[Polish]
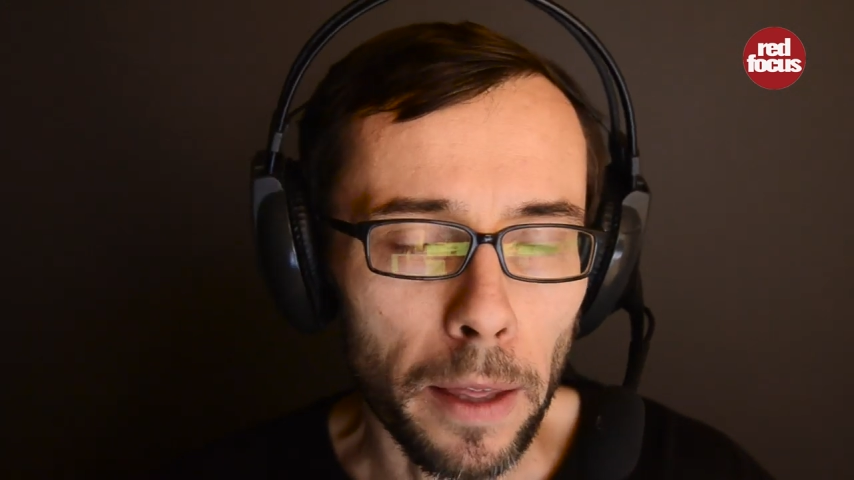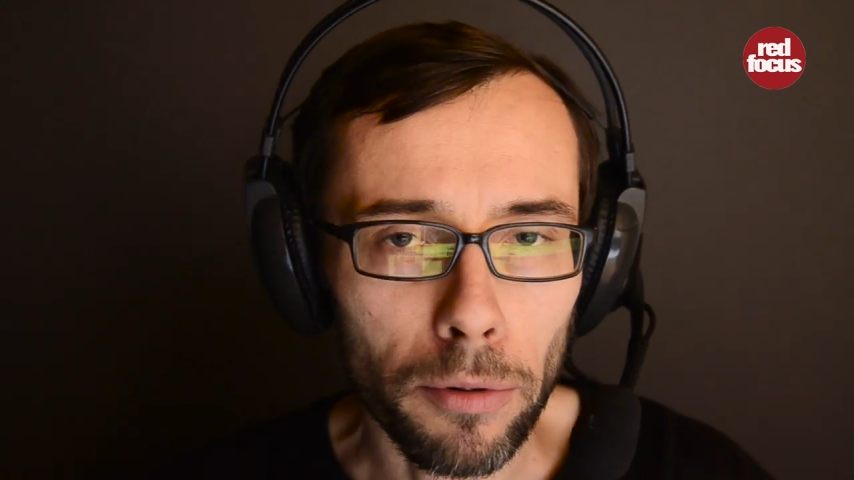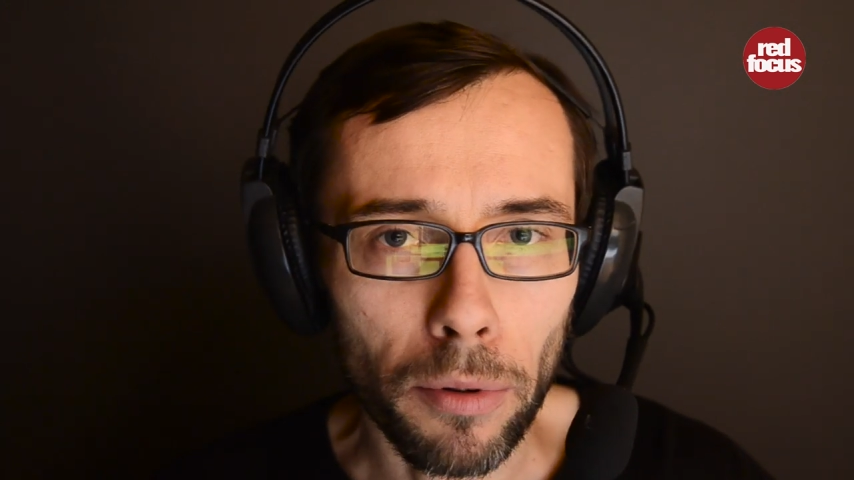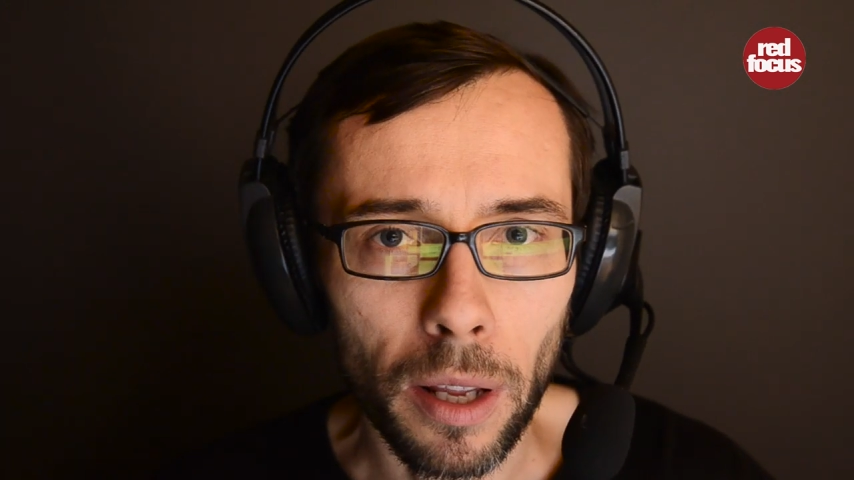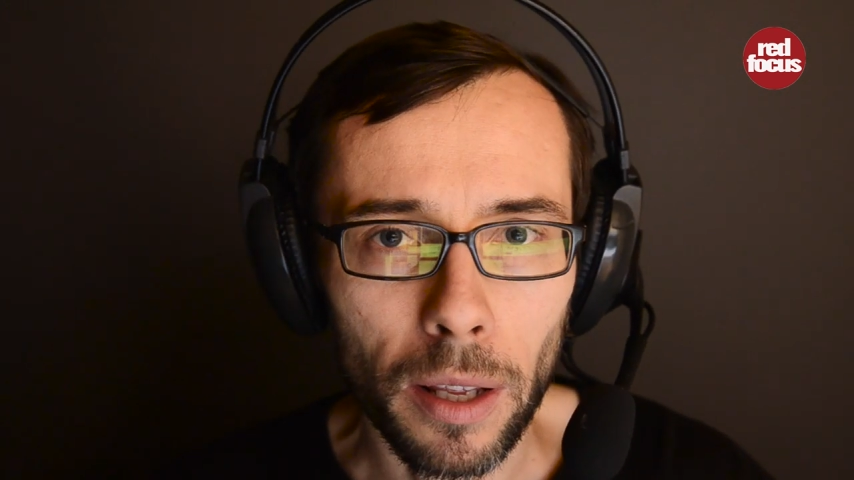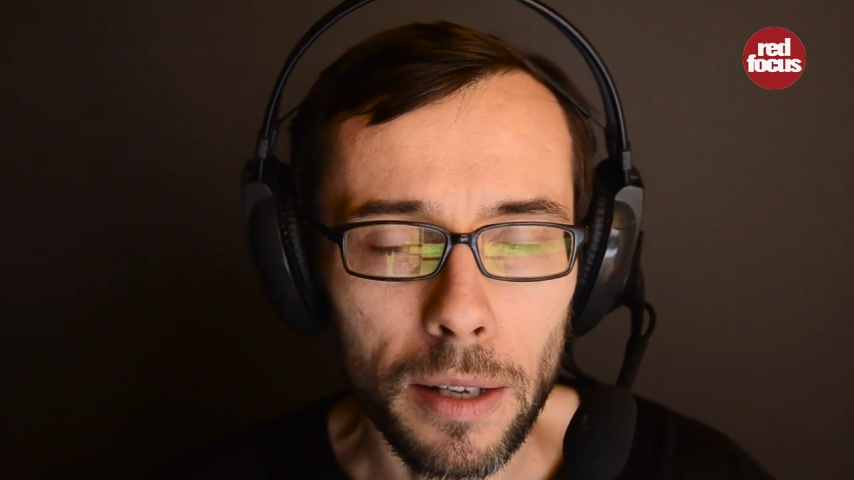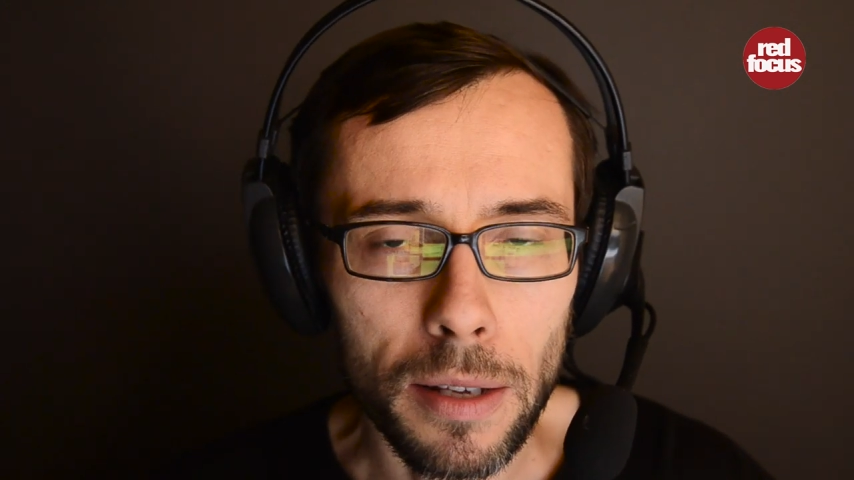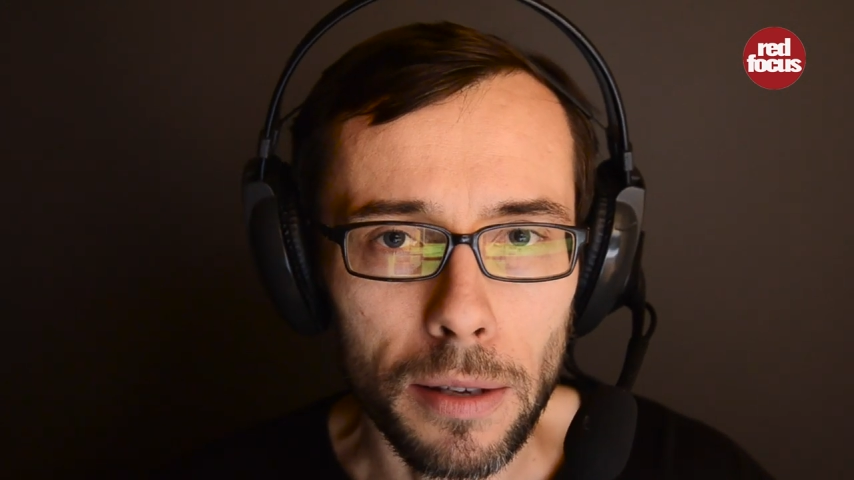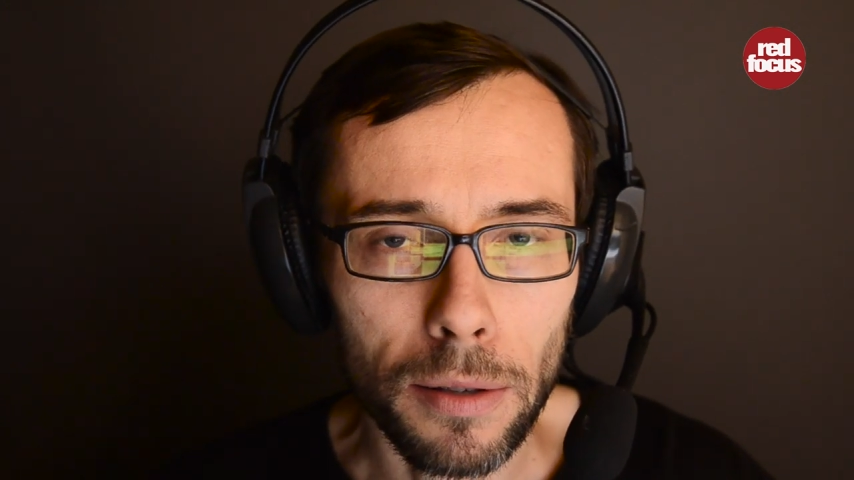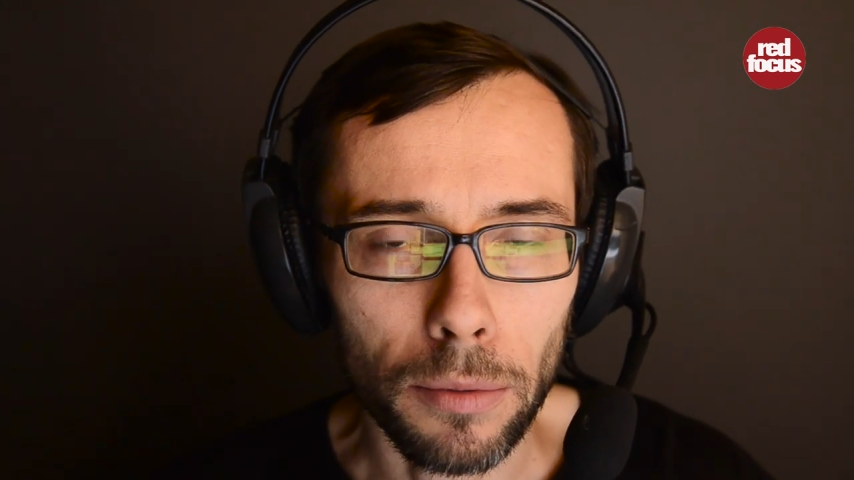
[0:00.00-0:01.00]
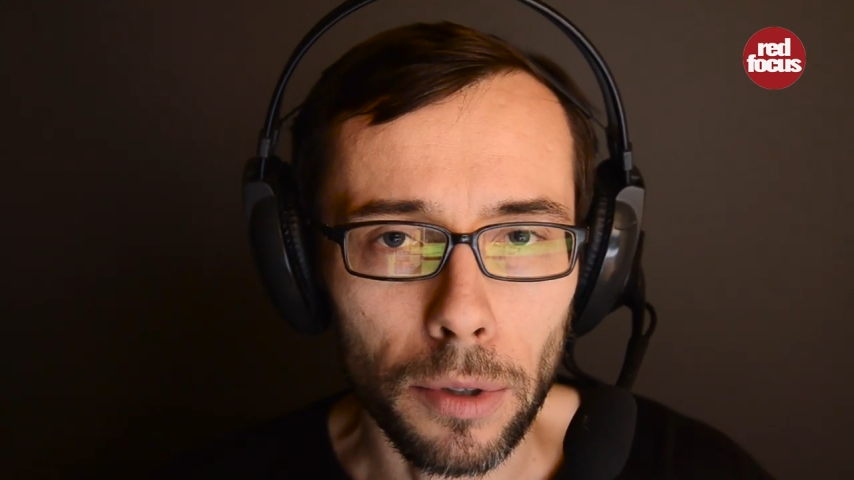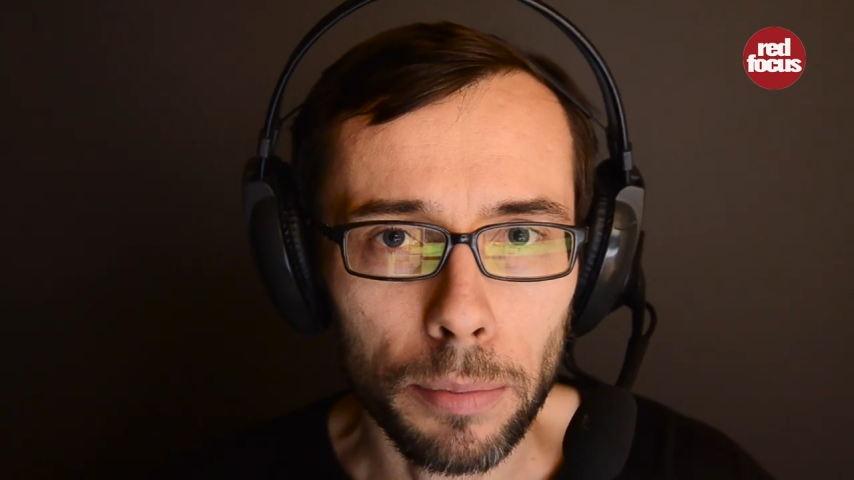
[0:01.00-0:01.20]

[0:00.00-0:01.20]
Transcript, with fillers: które są